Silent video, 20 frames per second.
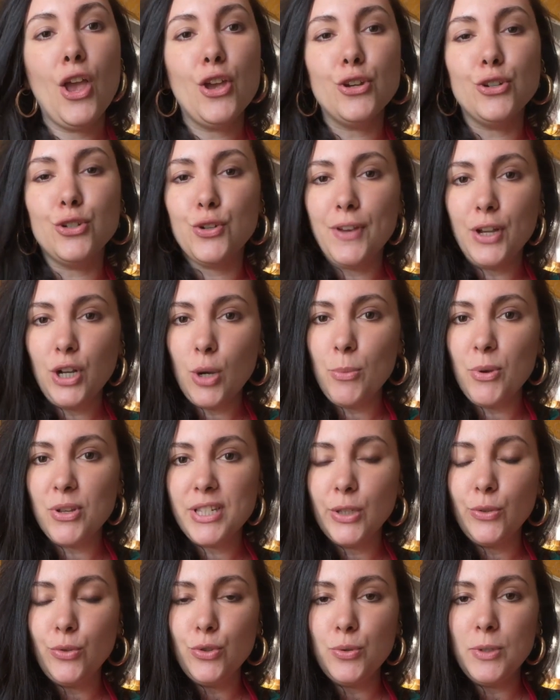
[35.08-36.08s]
Je vais
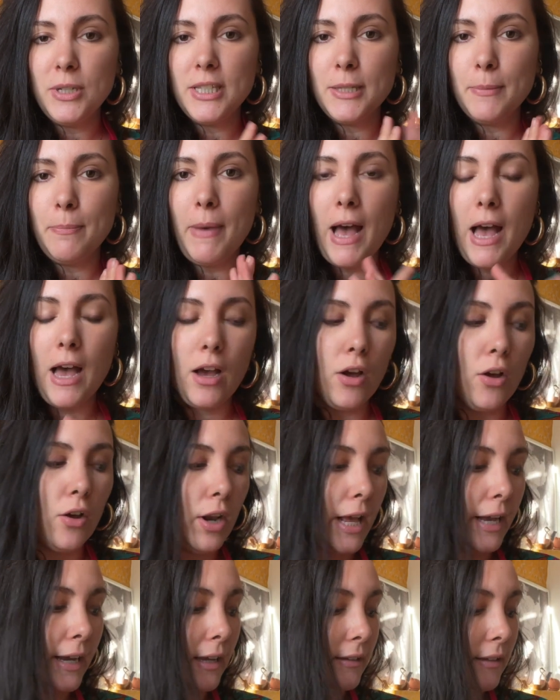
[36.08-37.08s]
commencer tout de suite par euh,
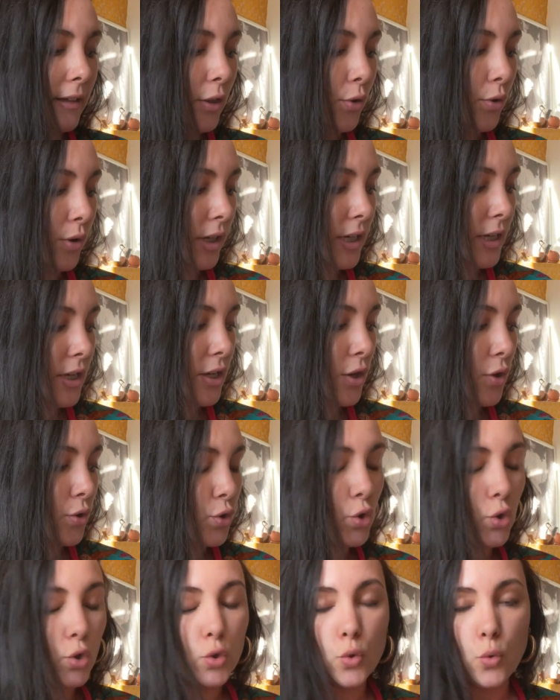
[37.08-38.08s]
la catégorie
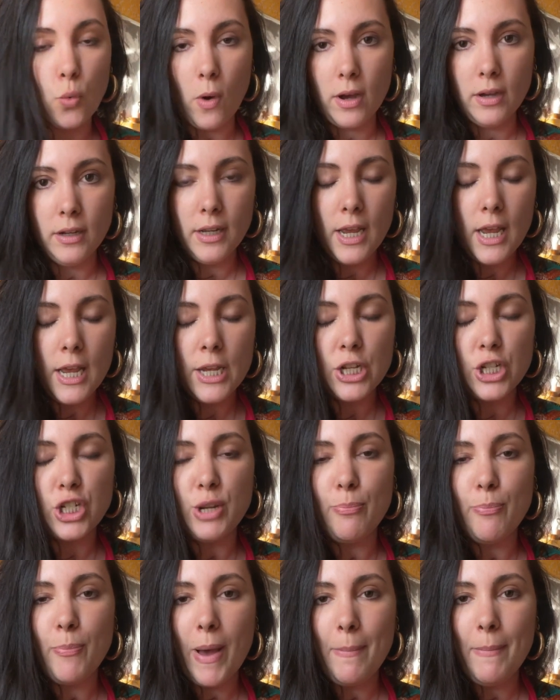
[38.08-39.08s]
soins.
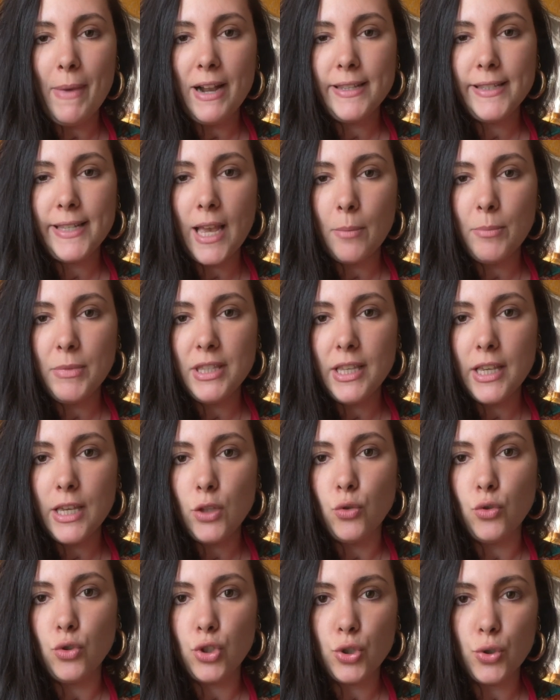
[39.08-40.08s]
J'ai pas mal terminé
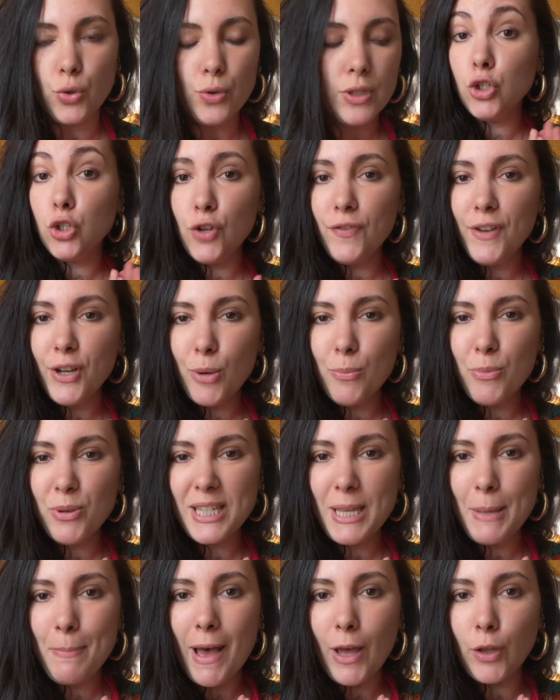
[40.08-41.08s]
de choses. Je vais
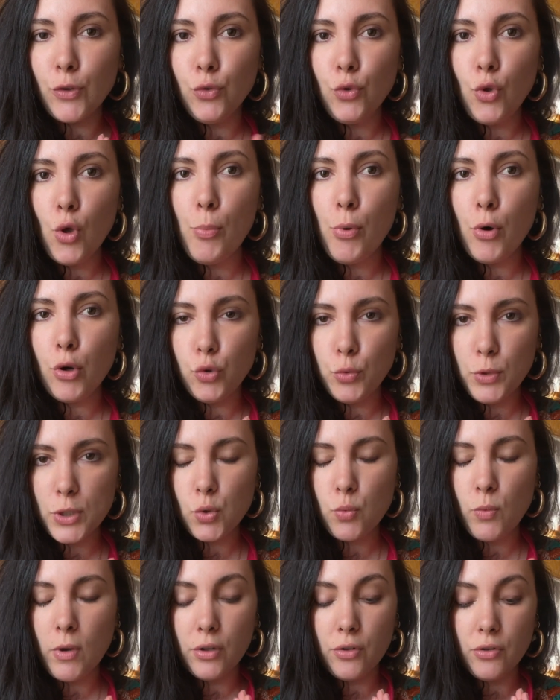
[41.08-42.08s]
commencer par deux produits
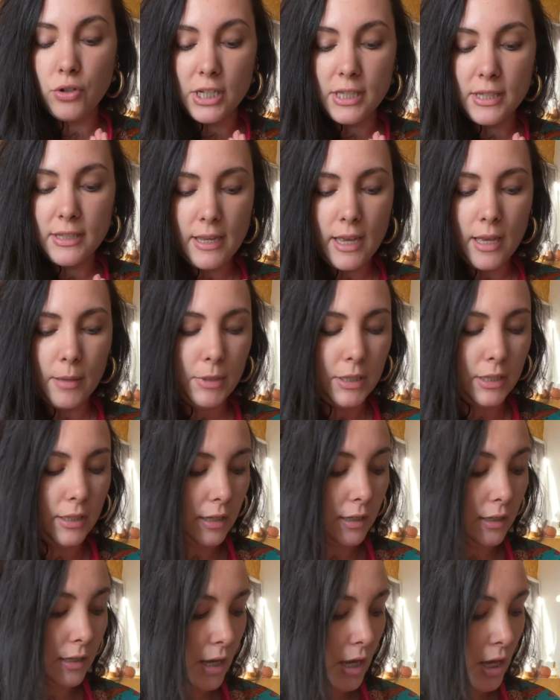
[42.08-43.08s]
soins que j'ai
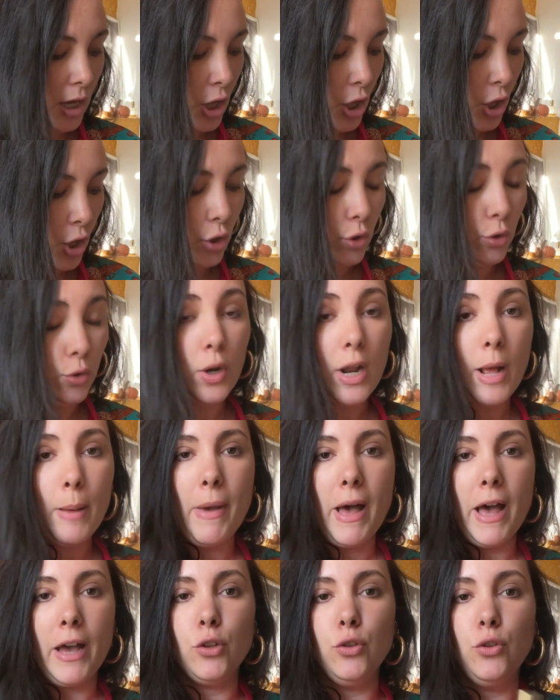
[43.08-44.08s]
terminés de la
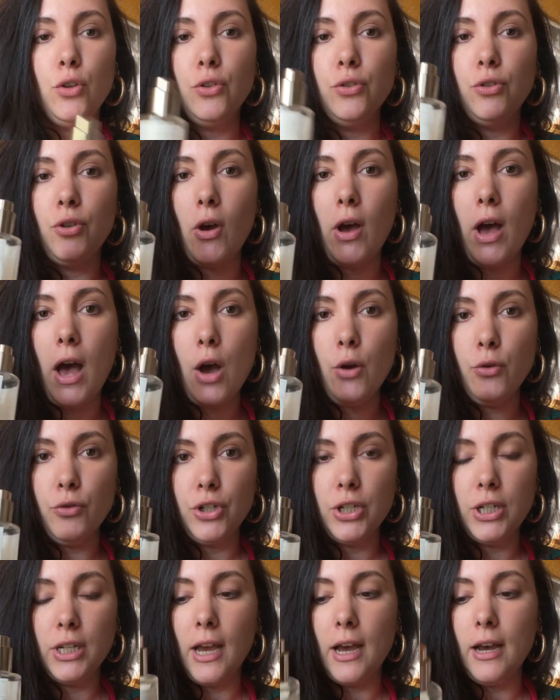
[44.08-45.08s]
marque Dr.
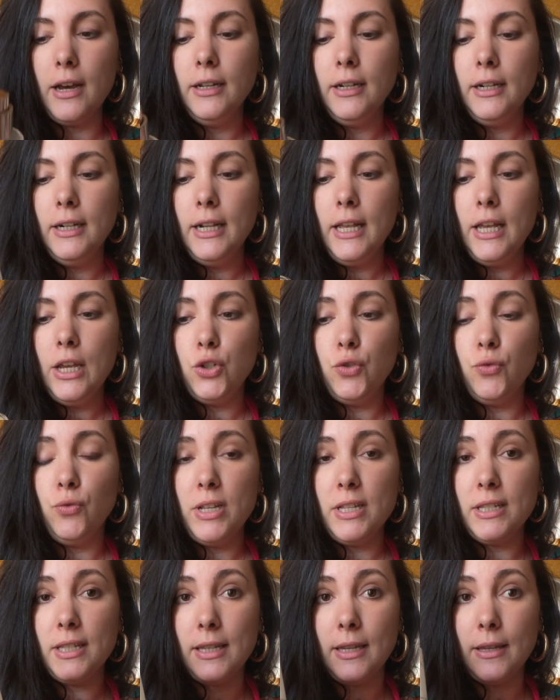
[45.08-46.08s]
Aoshka. Je vous
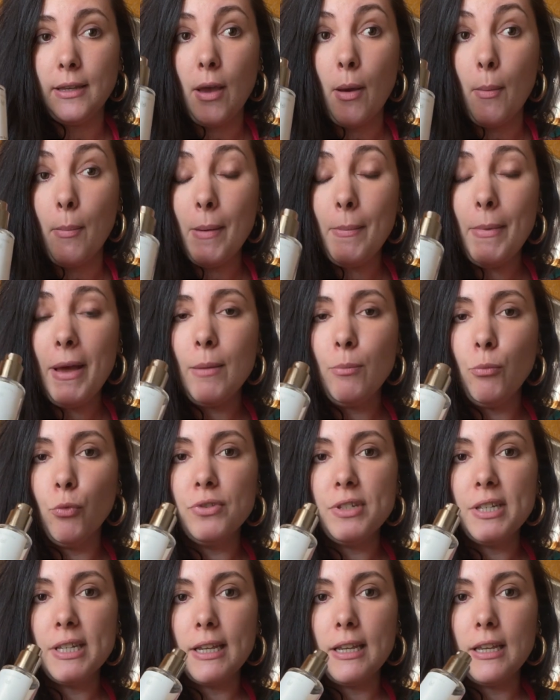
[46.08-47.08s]
les ai euh, pas mal
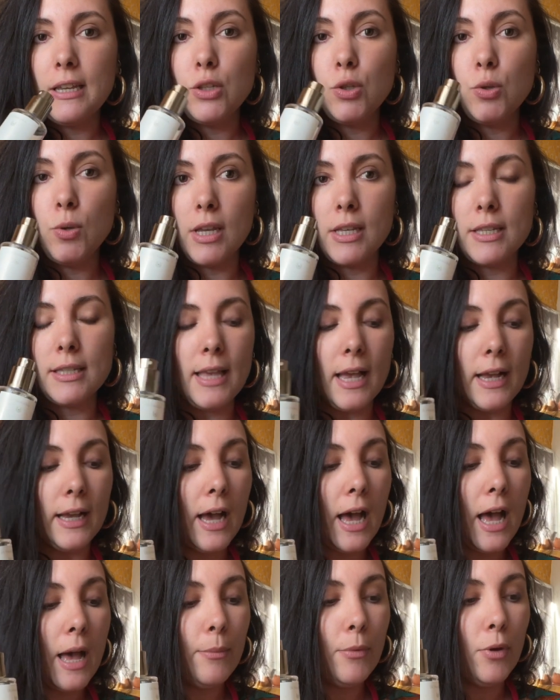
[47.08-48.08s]
montrés sur
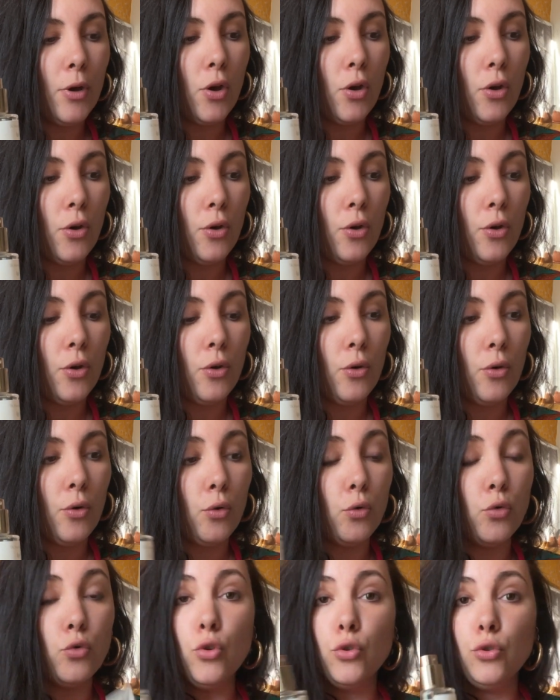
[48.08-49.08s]
Instagram euh,
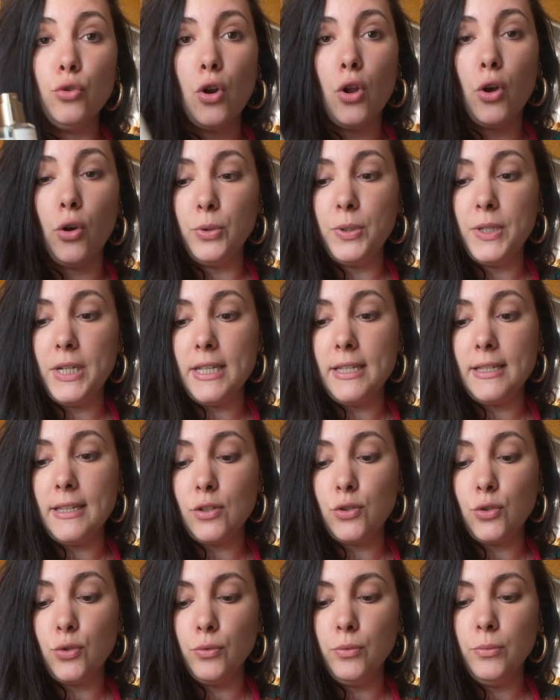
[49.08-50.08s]
au cours de leur
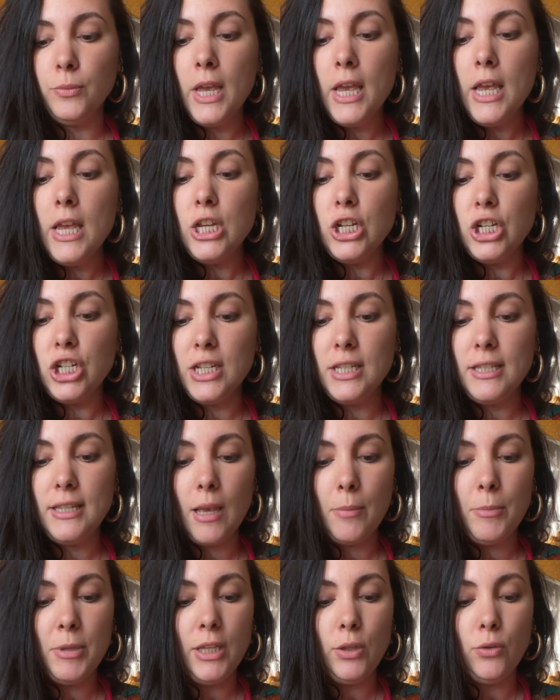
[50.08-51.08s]
utilisation. J'ai
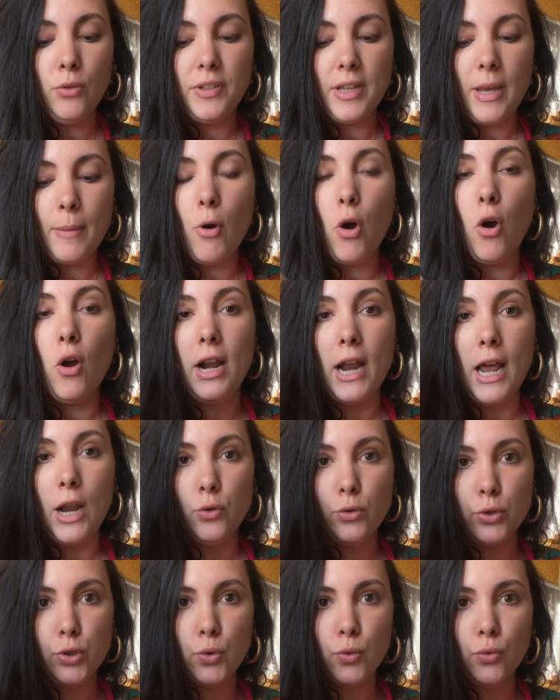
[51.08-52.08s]
terminé notamment la
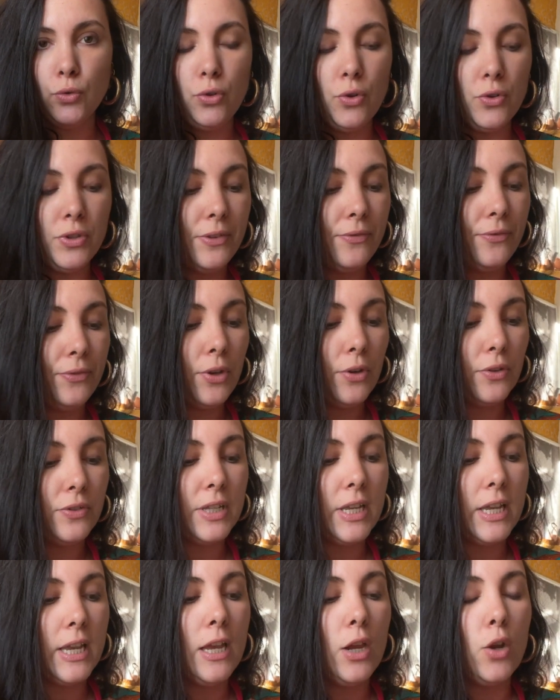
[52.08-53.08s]
lotion tonifiante
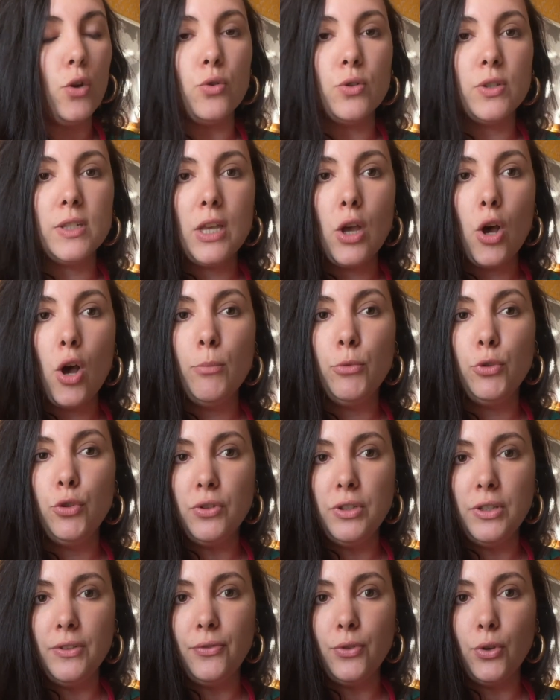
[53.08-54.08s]
et le sérum
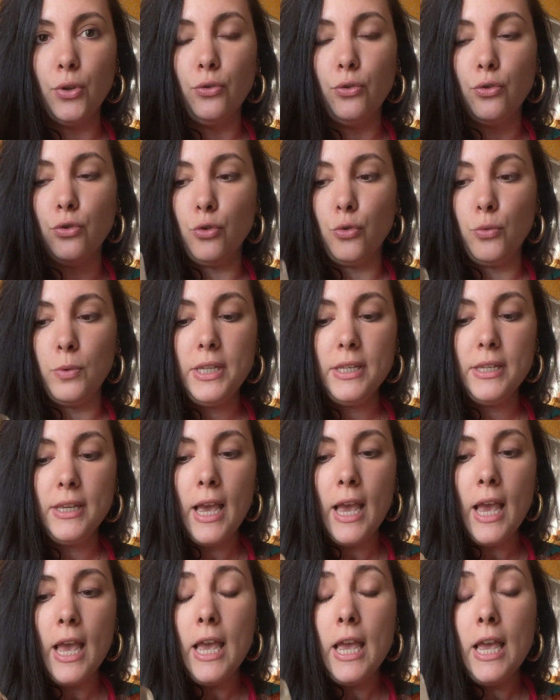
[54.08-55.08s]
tonifiant de nuit.
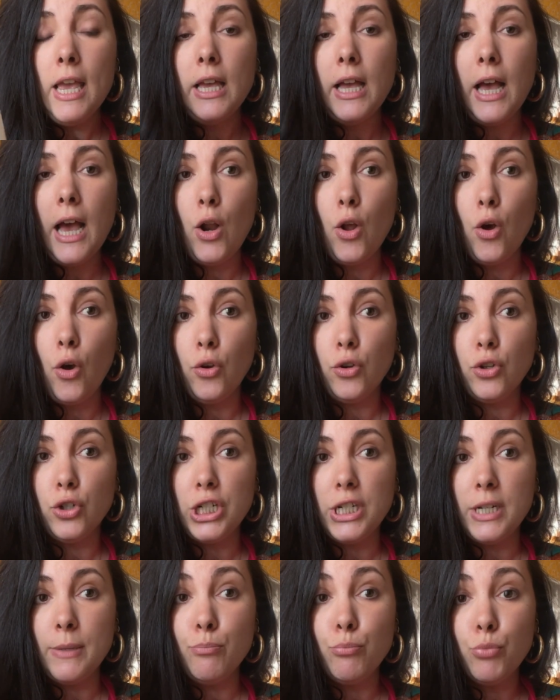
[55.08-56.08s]
Alors
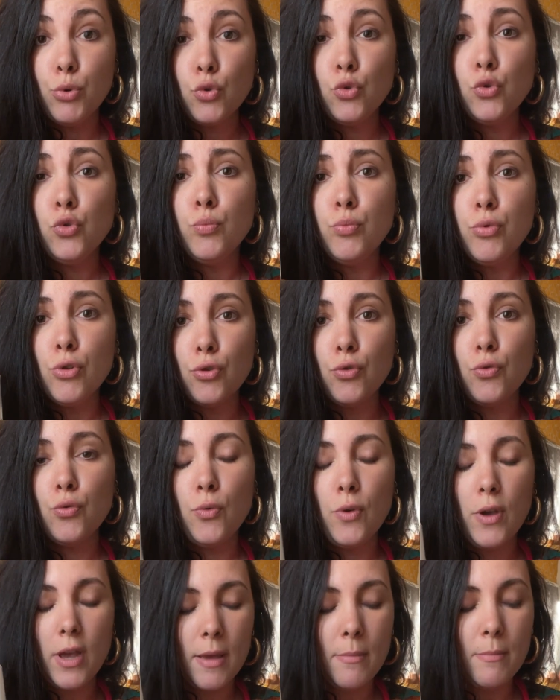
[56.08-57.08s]
j'ai beaucoup
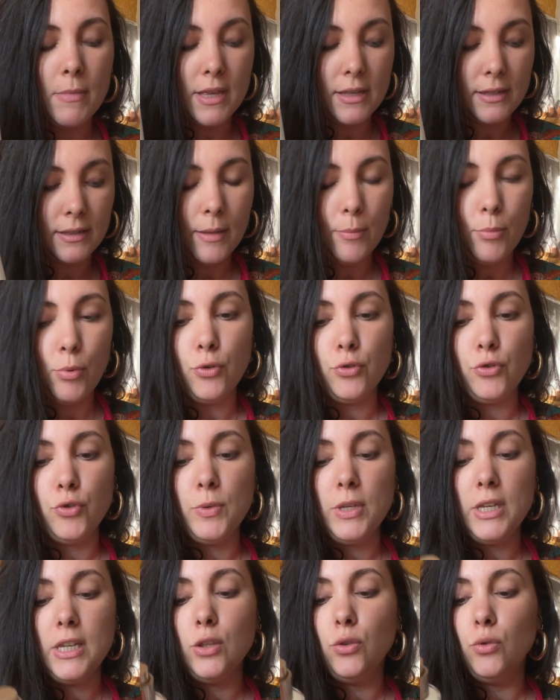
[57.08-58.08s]
beaucoup aimé ces
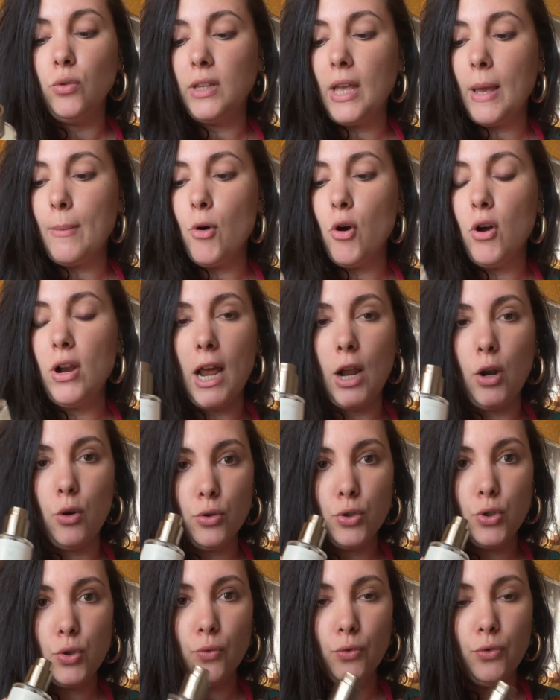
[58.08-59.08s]
produits, notamment la
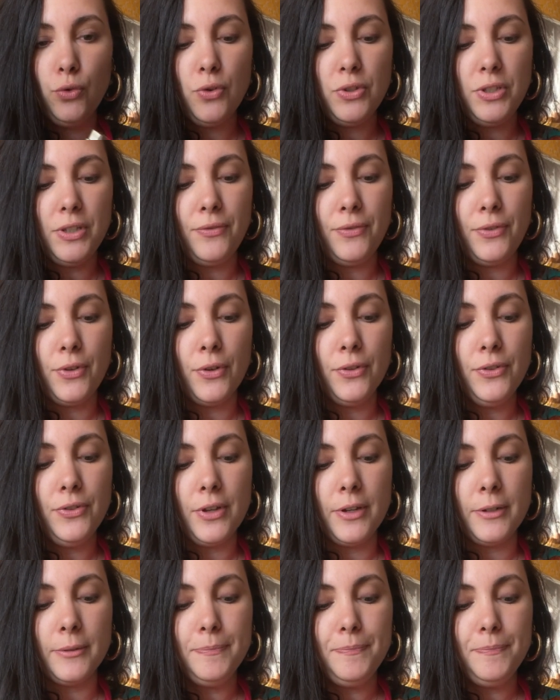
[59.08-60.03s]
lotion tonifiante.